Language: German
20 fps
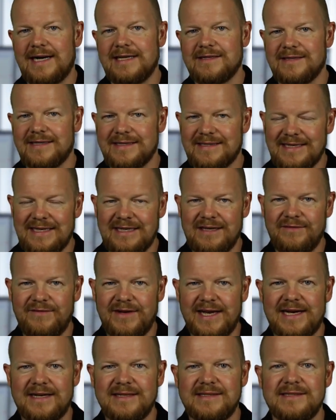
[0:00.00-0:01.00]
also das
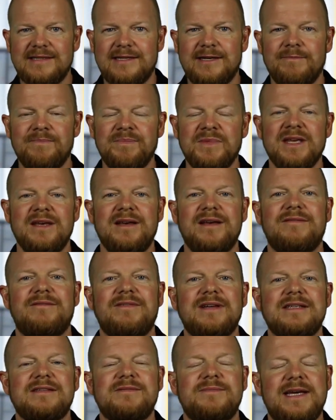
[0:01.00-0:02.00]
Inverse.
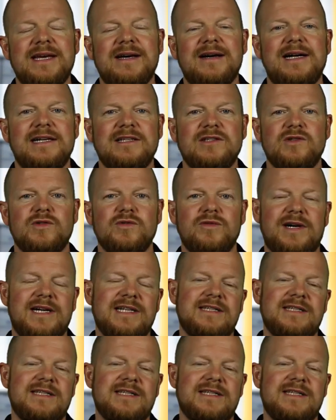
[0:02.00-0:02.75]
Es wäre also so,